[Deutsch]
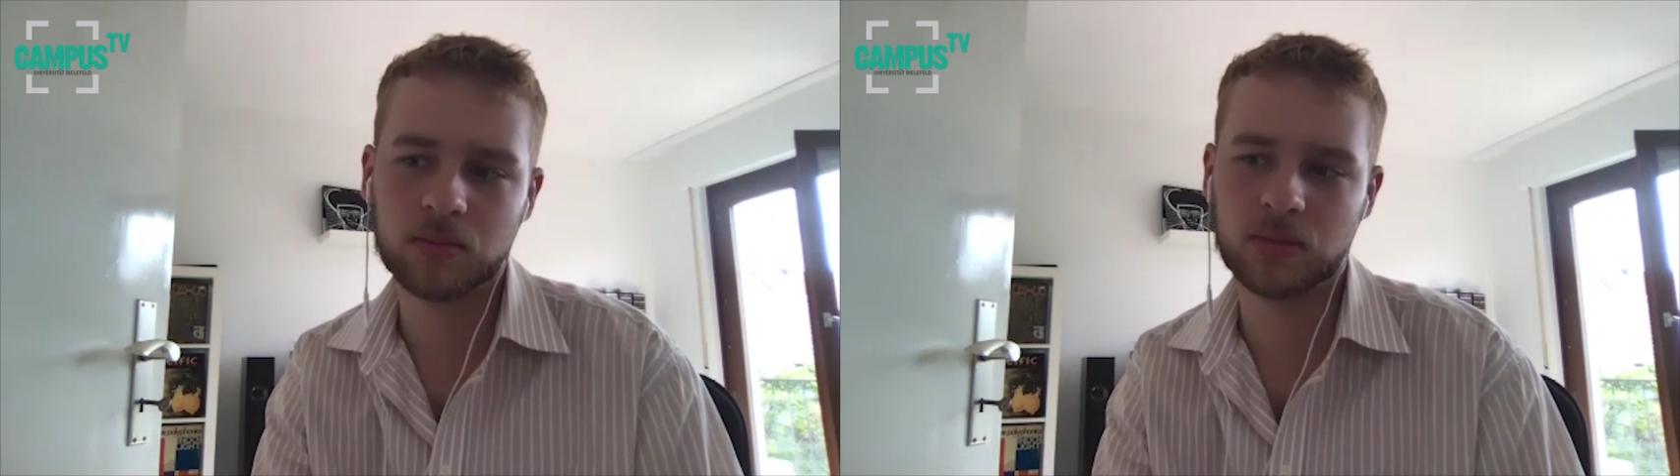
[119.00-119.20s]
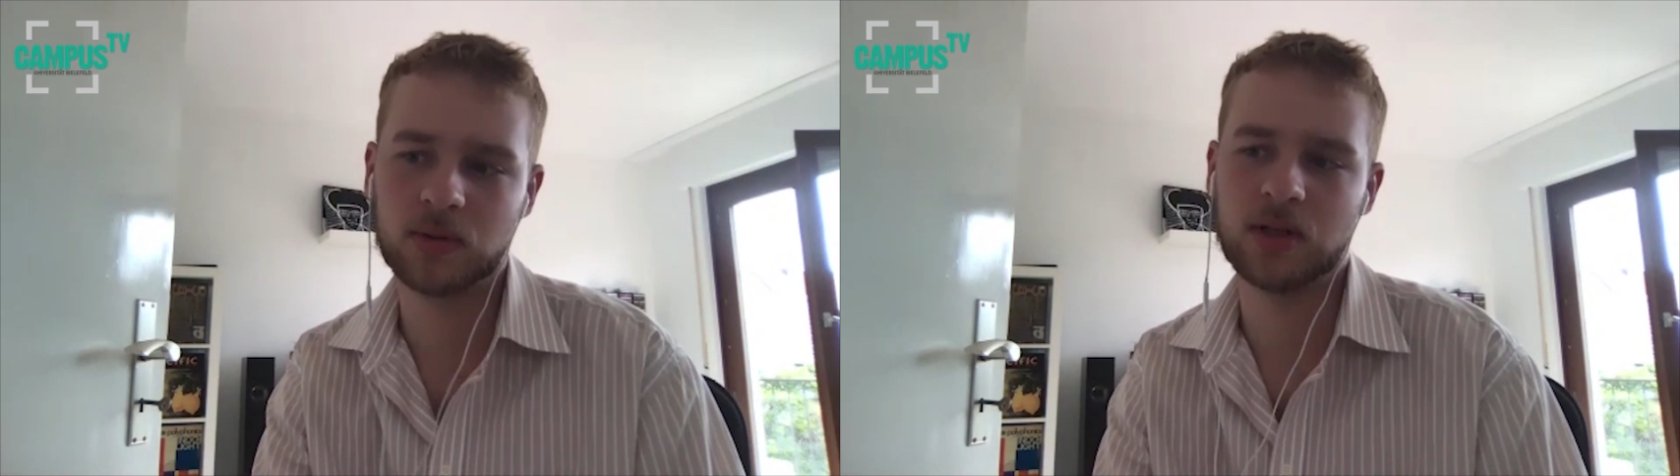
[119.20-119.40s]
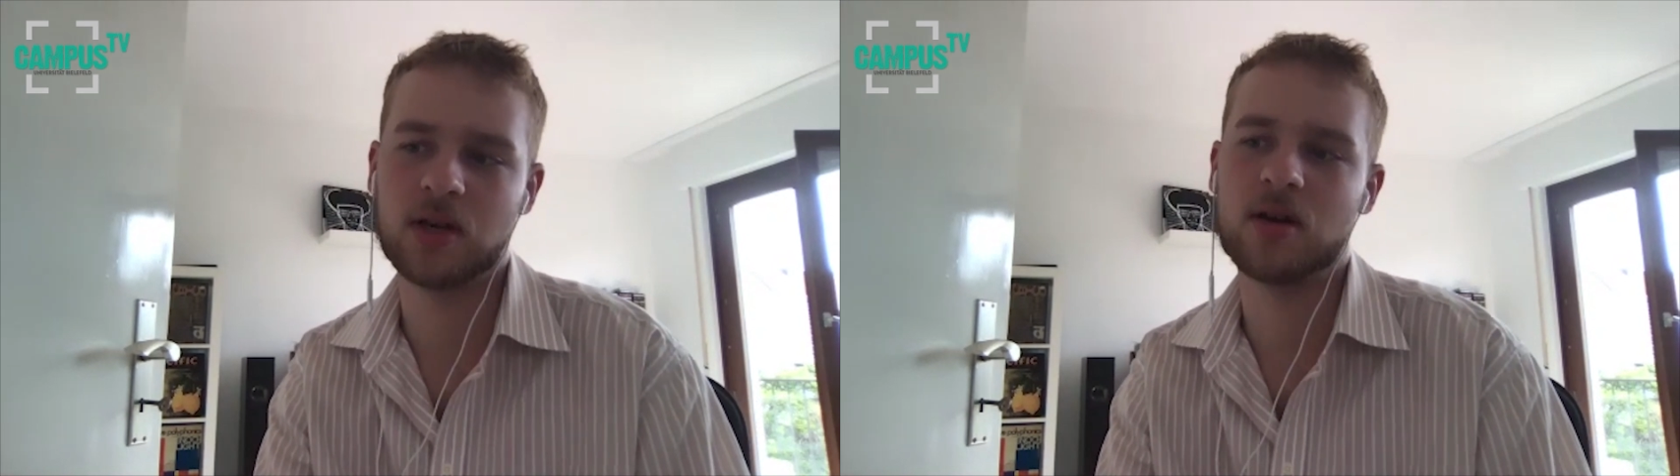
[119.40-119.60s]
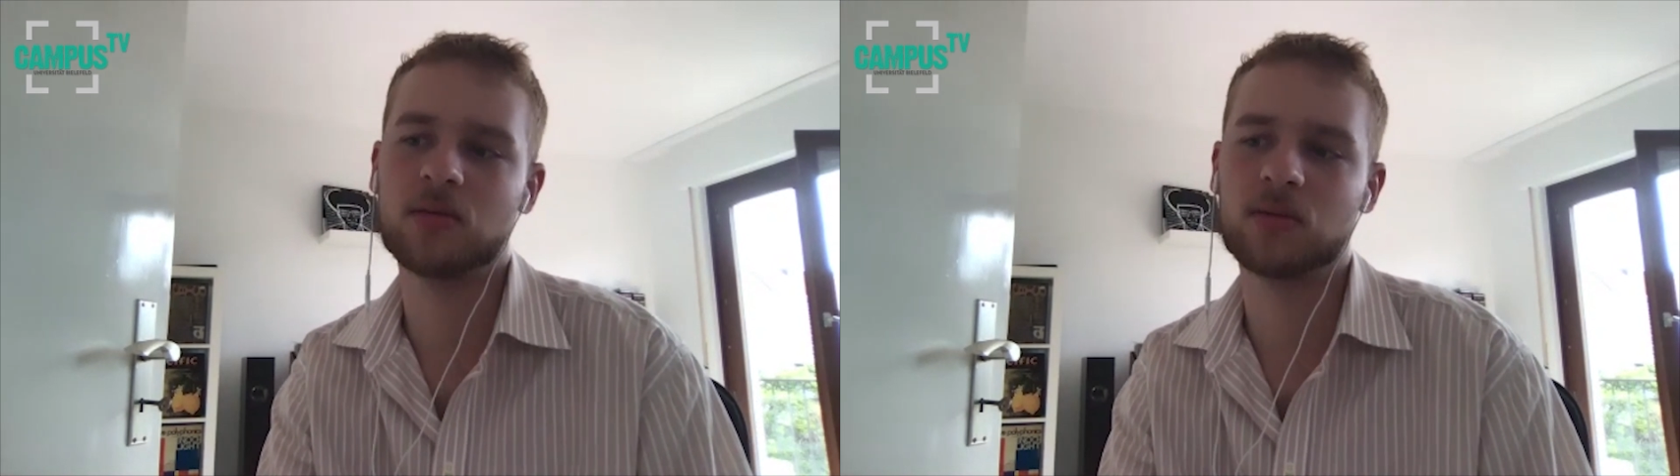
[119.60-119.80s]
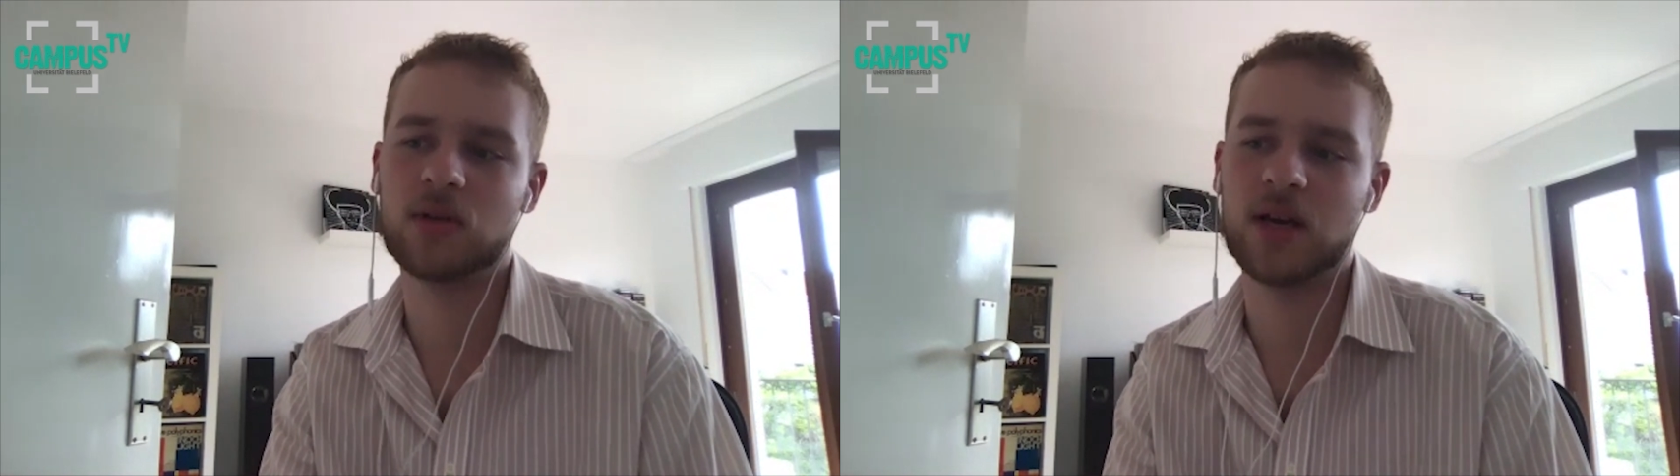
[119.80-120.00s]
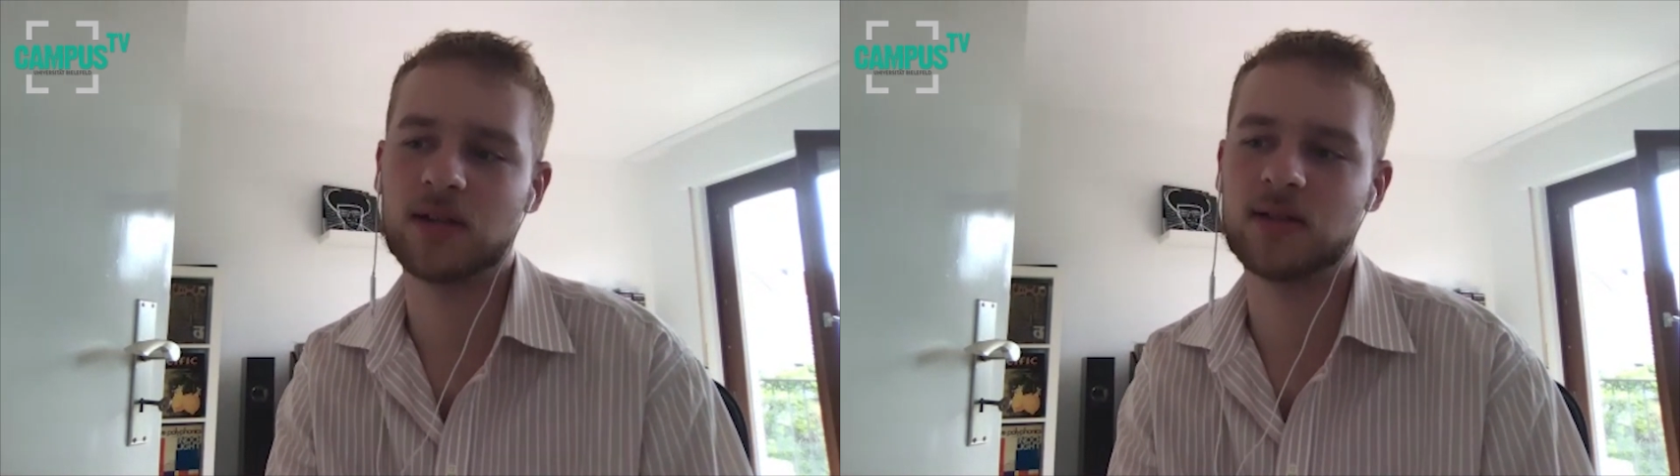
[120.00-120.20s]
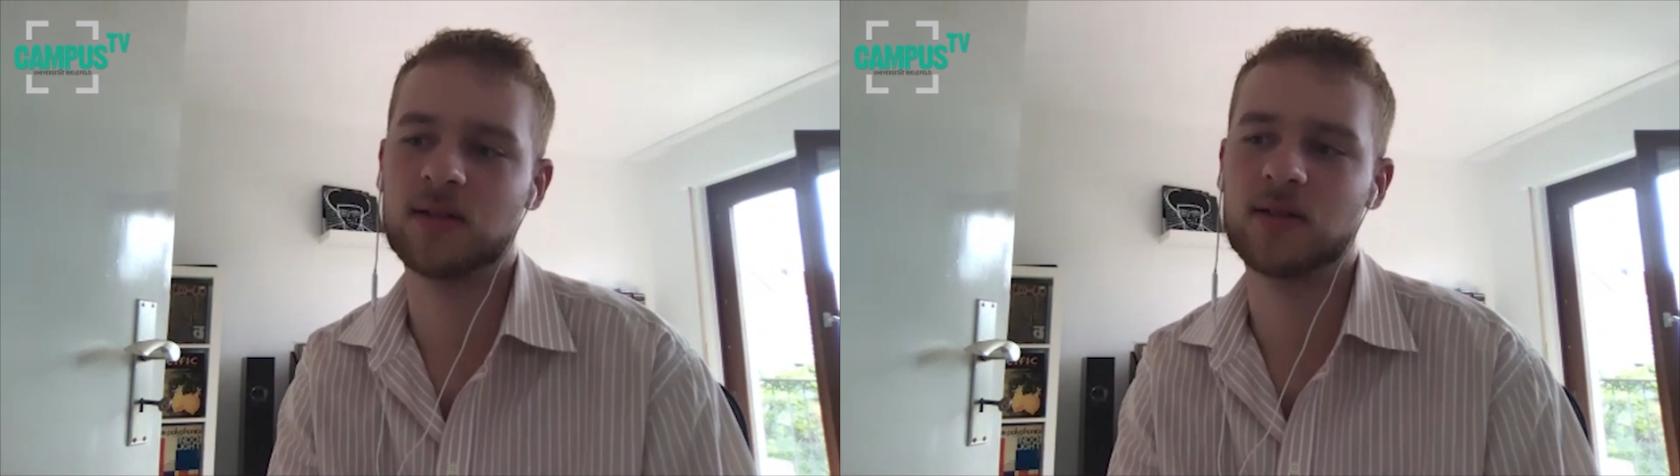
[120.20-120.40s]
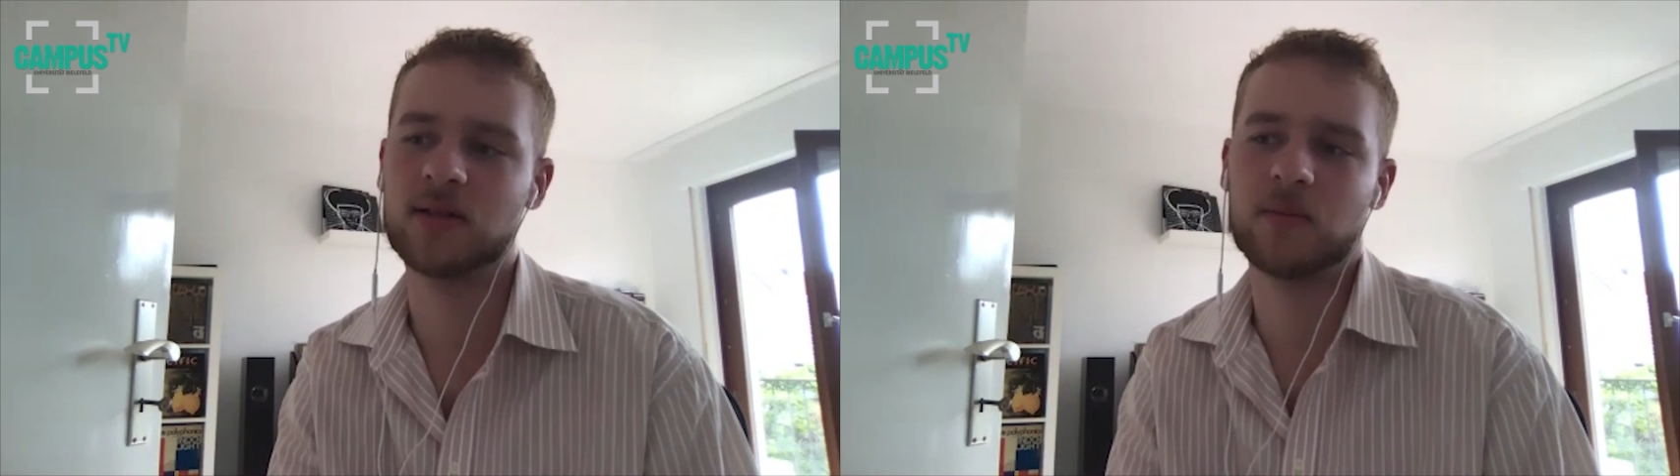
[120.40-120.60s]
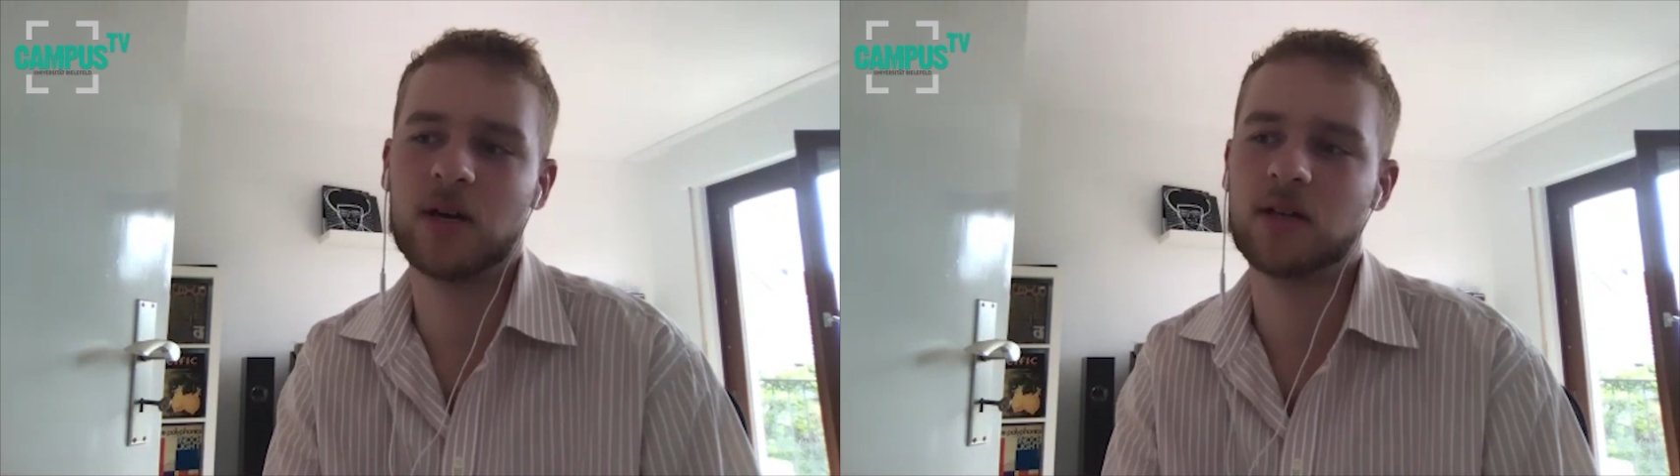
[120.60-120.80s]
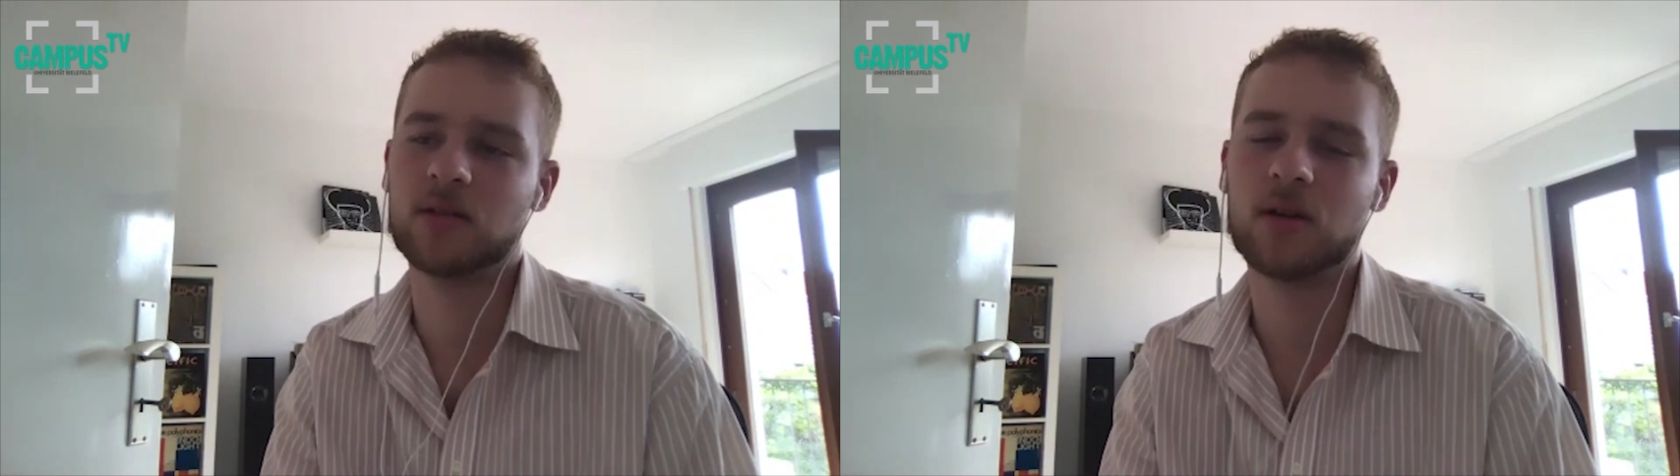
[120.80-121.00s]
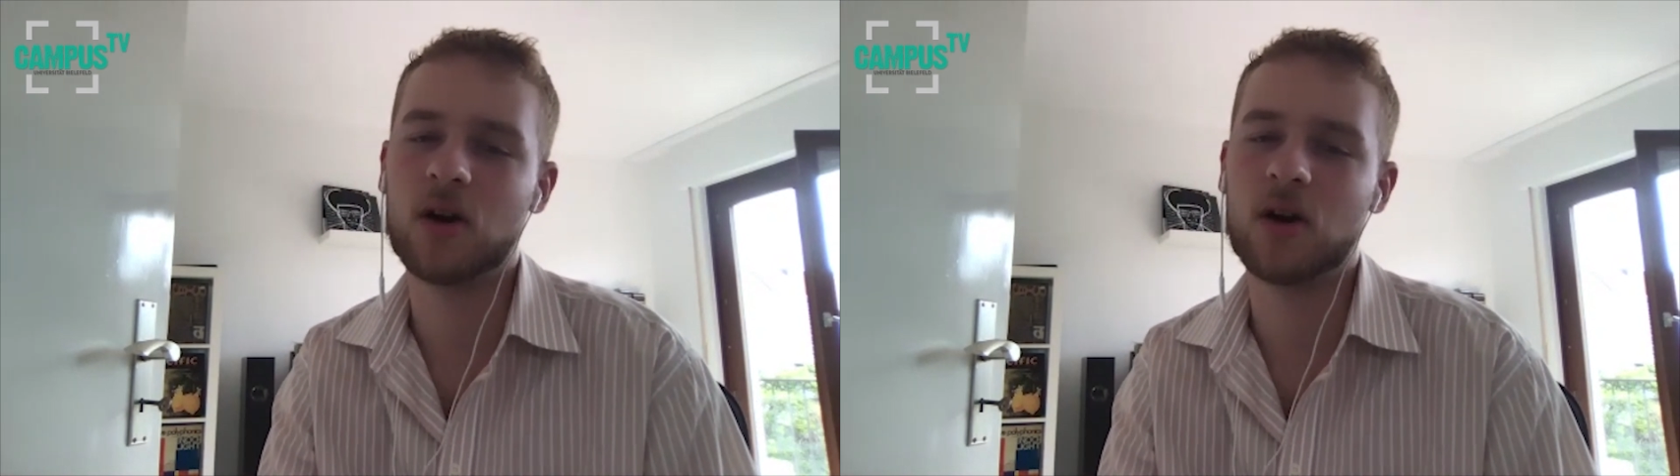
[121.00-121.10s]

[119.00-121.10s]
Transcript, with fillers: ja, erstens meine